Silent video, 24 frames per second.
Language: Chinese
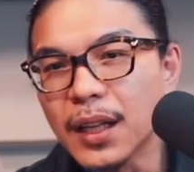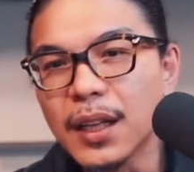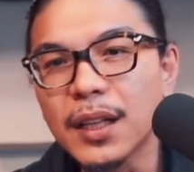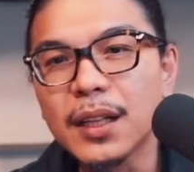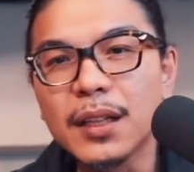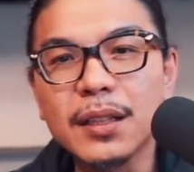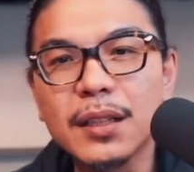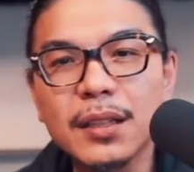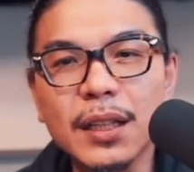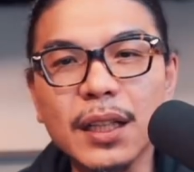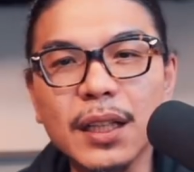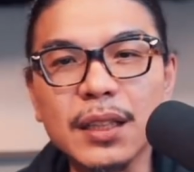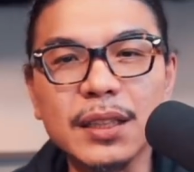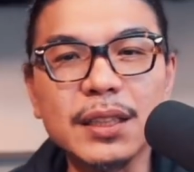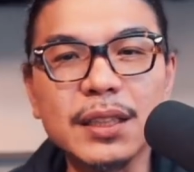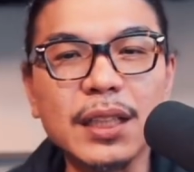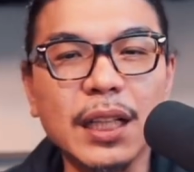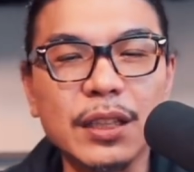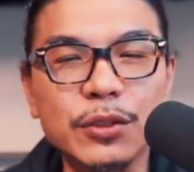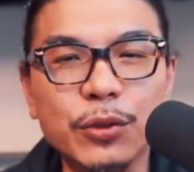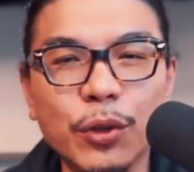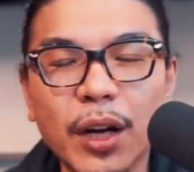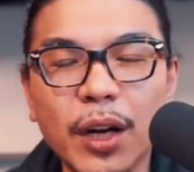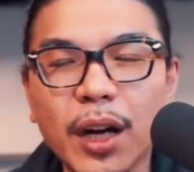那你想
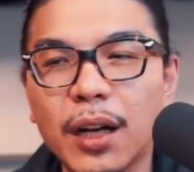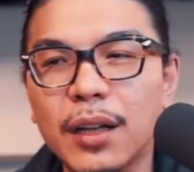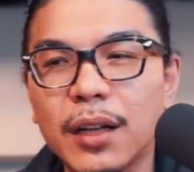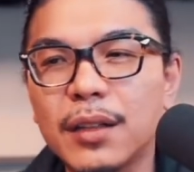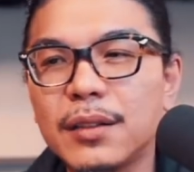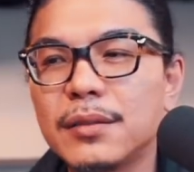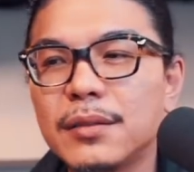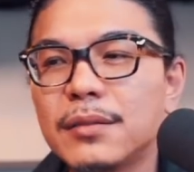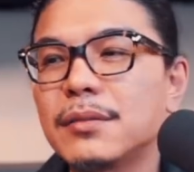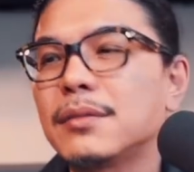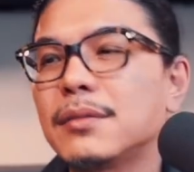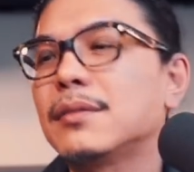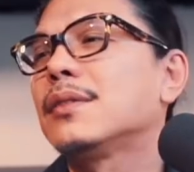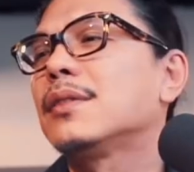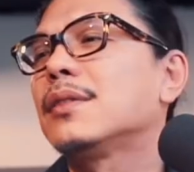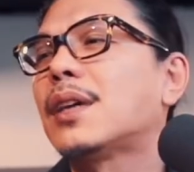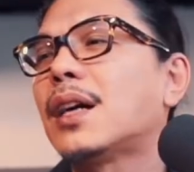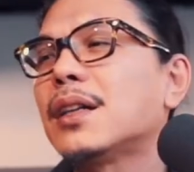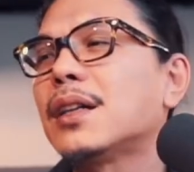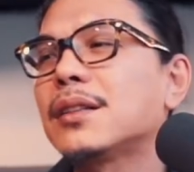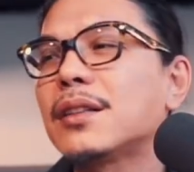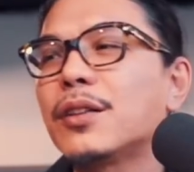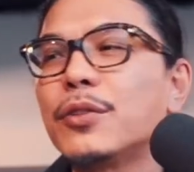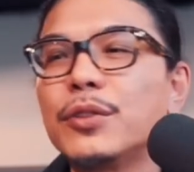说啊，
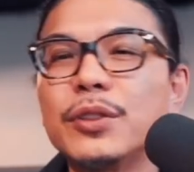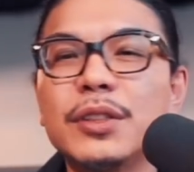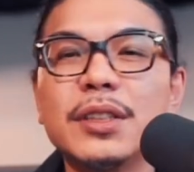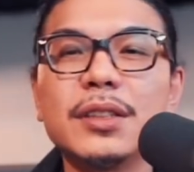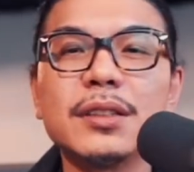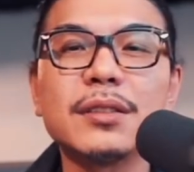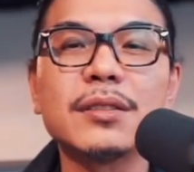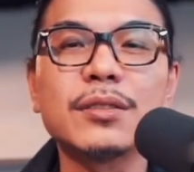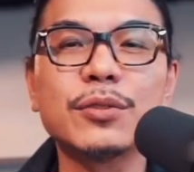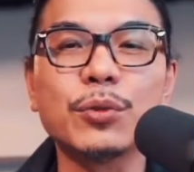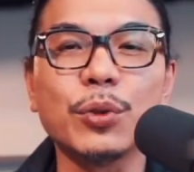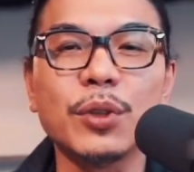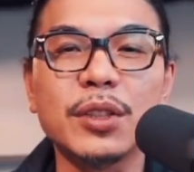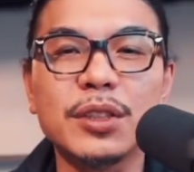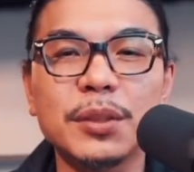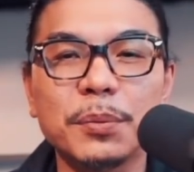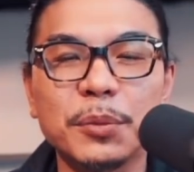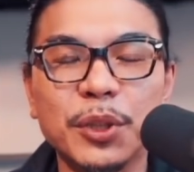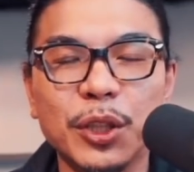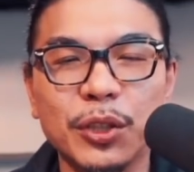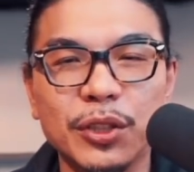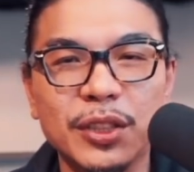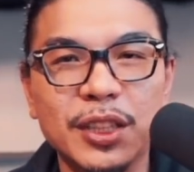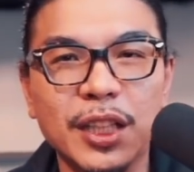他都已经做这么
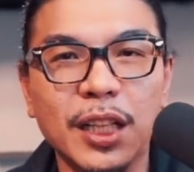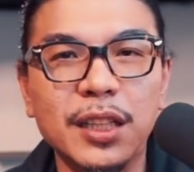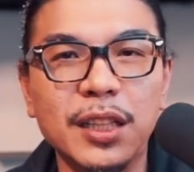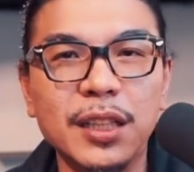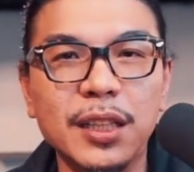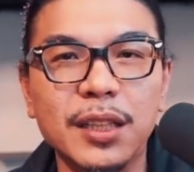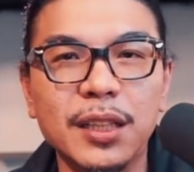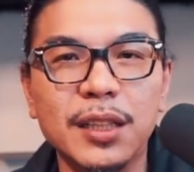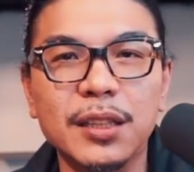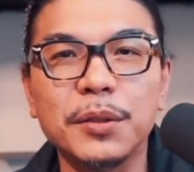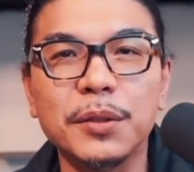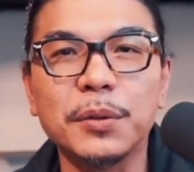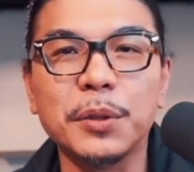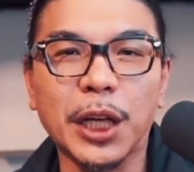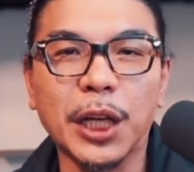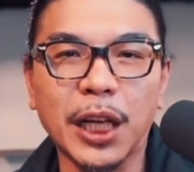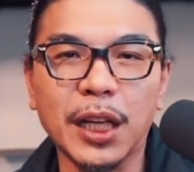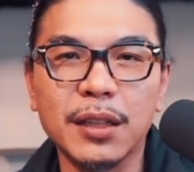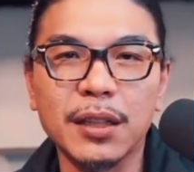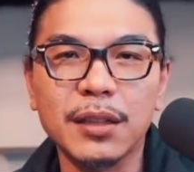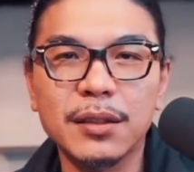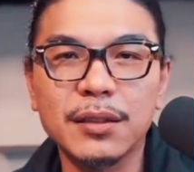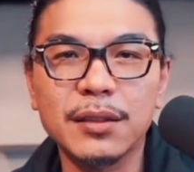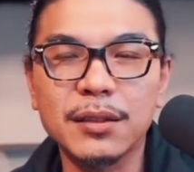有诚意了，对不对？
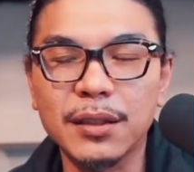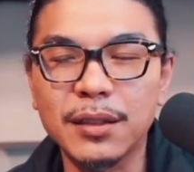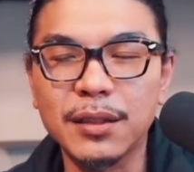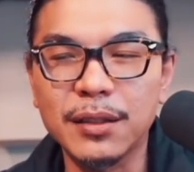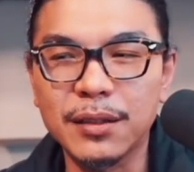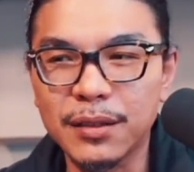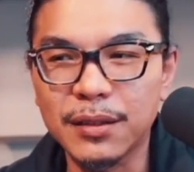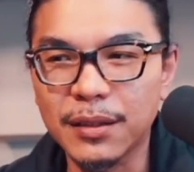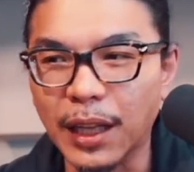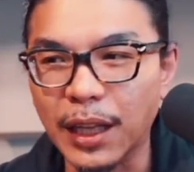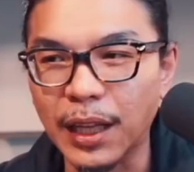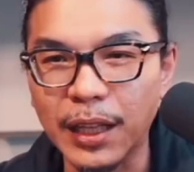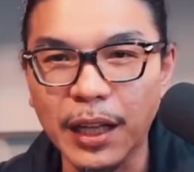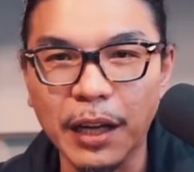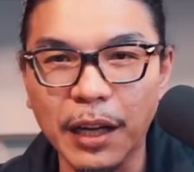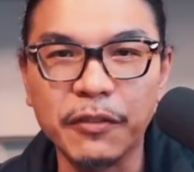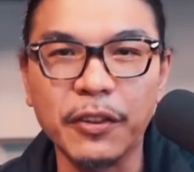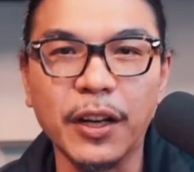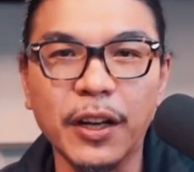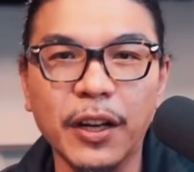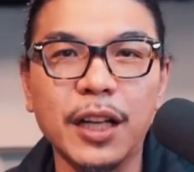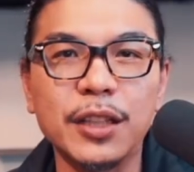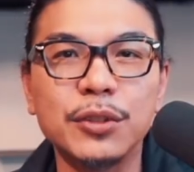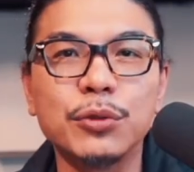那应该
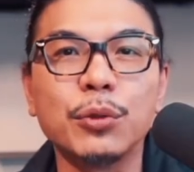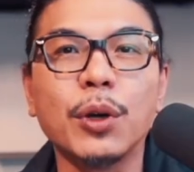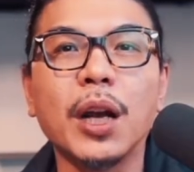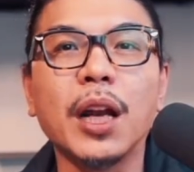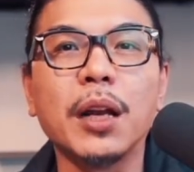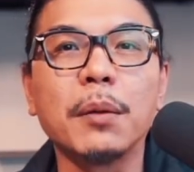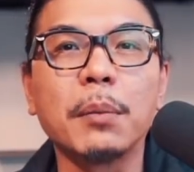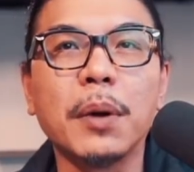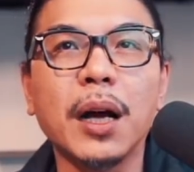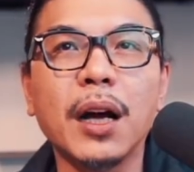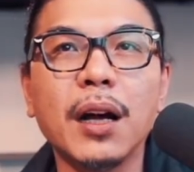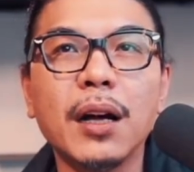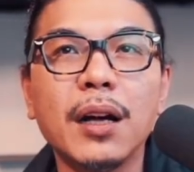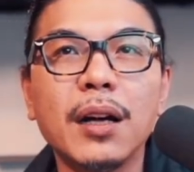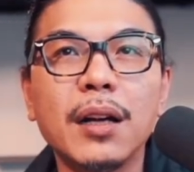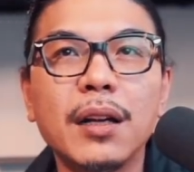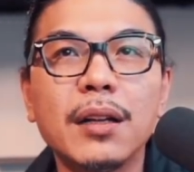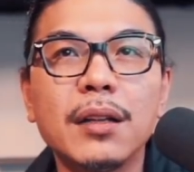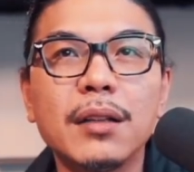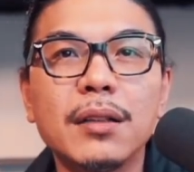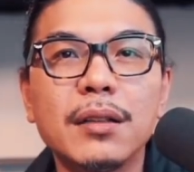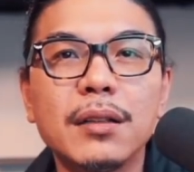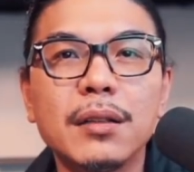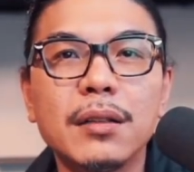放他出来了吧？
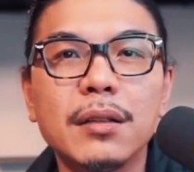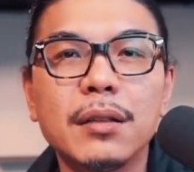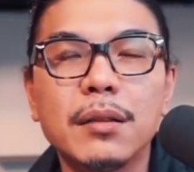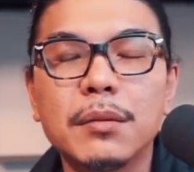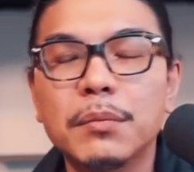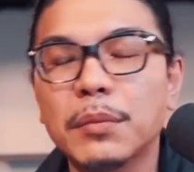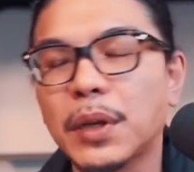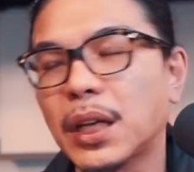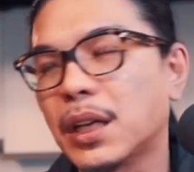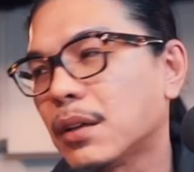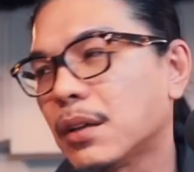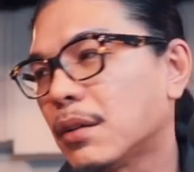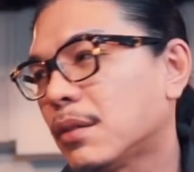没有。